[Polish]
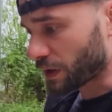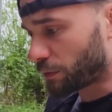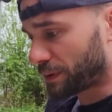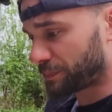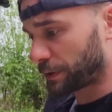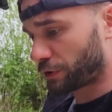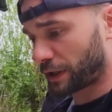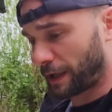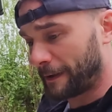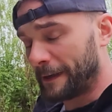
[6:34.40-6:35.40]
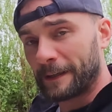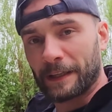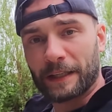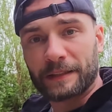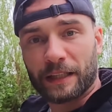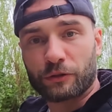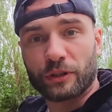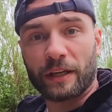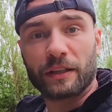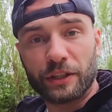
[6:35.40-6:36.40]
ubezpieczenia. E,
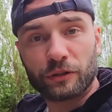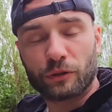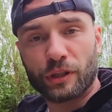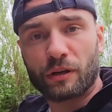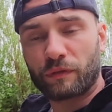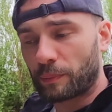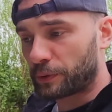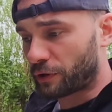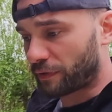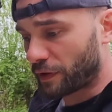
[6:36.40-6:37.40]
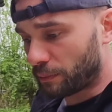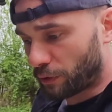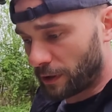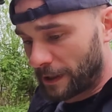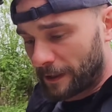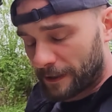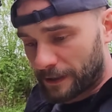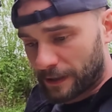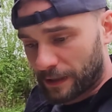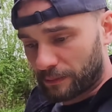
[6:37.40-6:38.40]
także link do niego w opisie filmu.
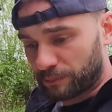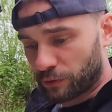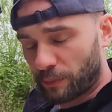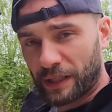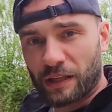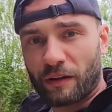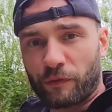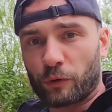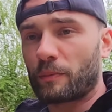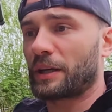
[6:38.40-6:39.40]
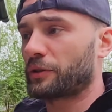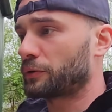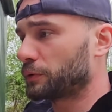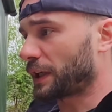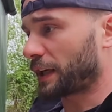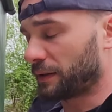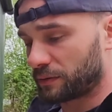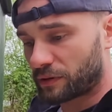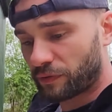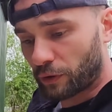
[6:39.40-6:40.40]
E, numer telefonu macie tutaj.
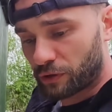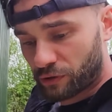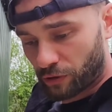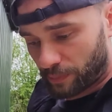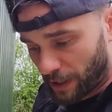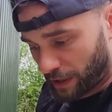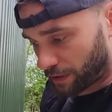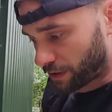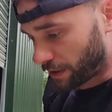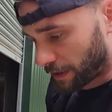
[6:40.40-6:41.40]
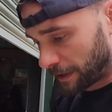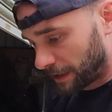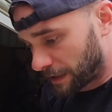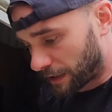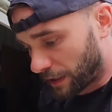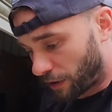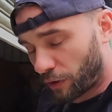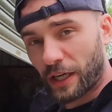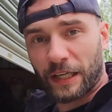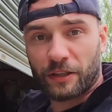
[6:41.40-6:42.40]
Dzwonić sobie i e,
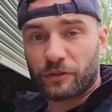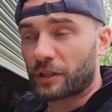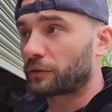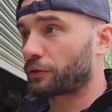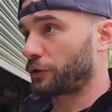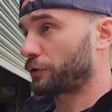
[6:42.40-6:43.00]
ogarnieć, jak ktoś